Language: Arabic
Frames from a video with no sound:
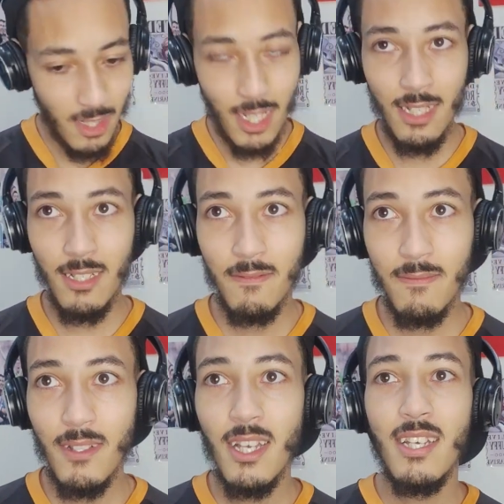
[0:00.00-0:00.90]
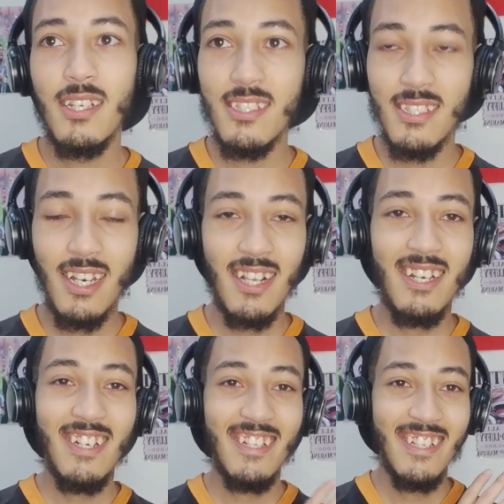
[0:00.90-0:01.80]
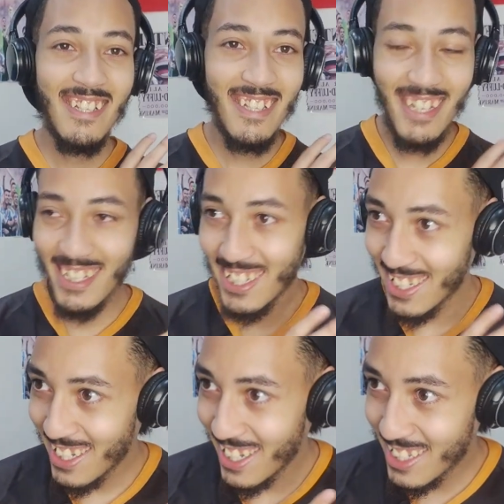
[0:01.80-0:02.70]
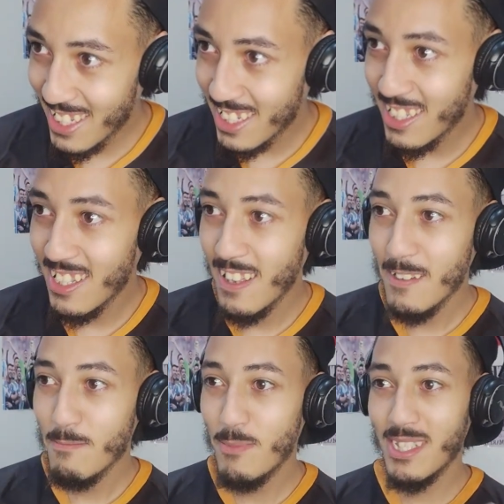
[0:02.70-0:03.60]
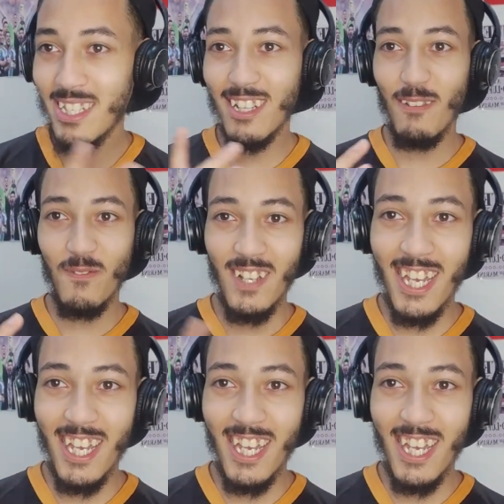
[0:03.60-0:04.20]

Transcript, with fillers: ناضي صراحة ناضي هادي بيس اند